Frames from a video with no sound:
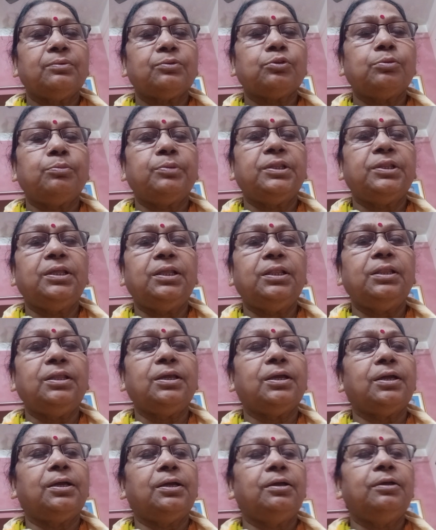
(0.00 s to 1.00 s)
तो बदल
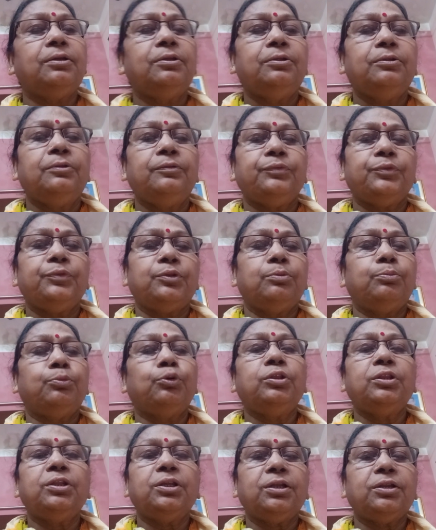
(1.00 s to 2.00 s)
देगा तो
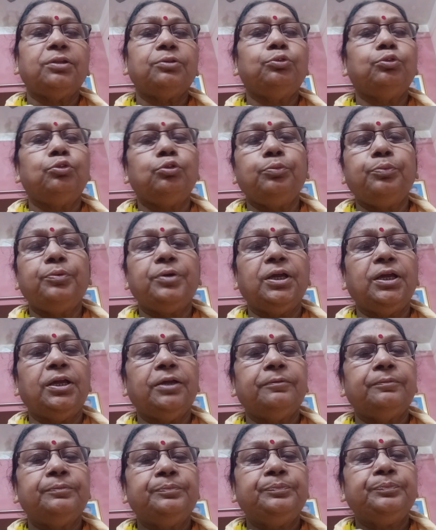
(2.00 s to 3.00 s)
बोल देना ध्रुव का है
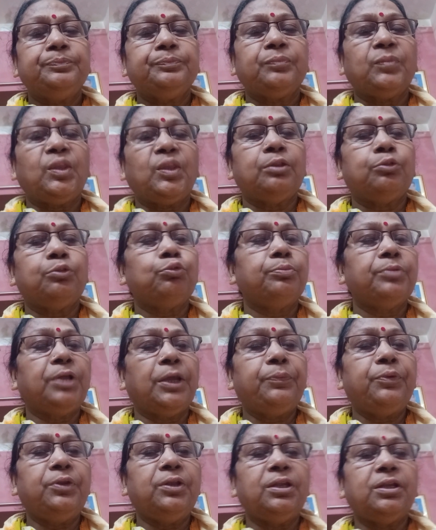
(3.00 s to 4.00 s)
तो
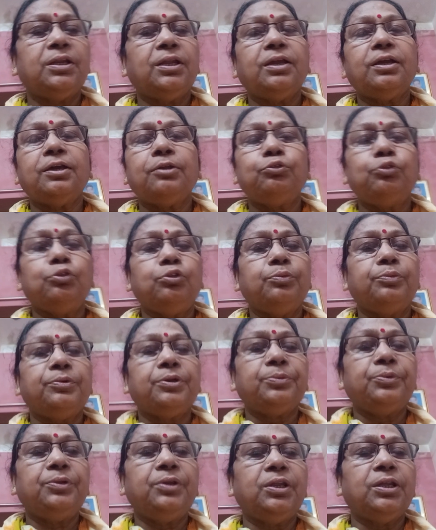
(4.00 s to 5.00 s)
तुम्हारा भी नहीं रहेगा ध्रुव
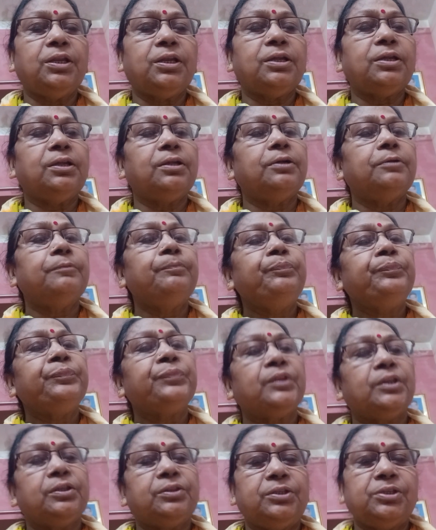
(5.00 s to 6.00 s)
का भी नहीं रहेगा
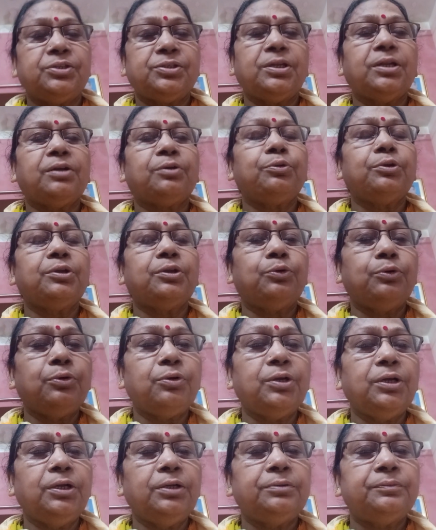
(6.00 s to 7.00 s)
तो तीसरा कोई
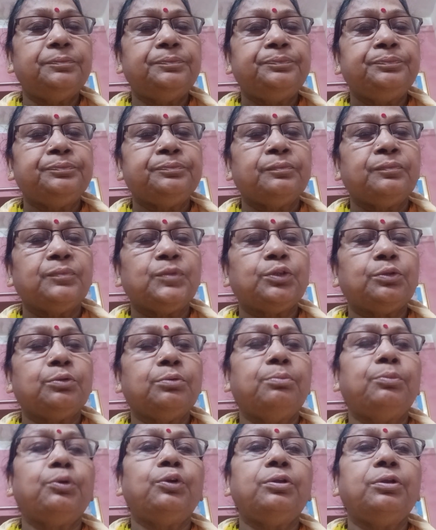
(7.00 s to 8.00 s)
होगा जो तो
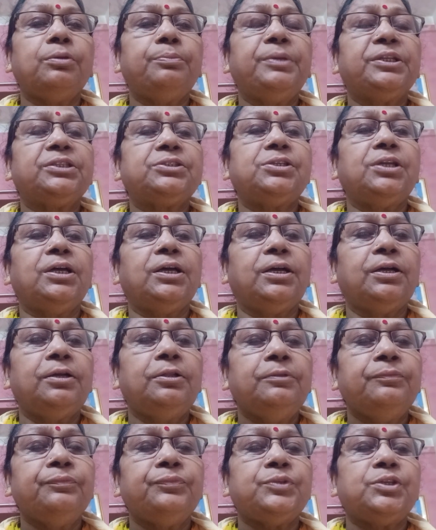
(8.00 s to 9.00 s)
तुम बोल रहे हो बच्चा
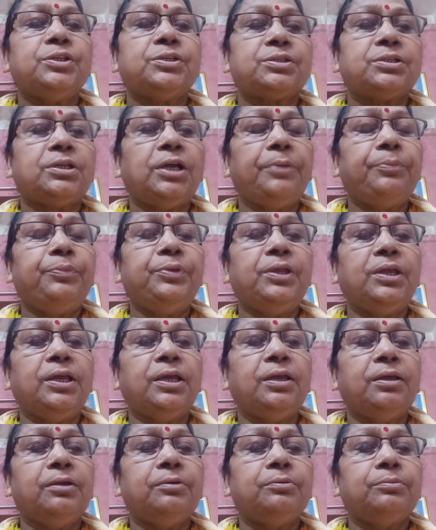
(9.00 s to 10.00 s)
जिसका भी है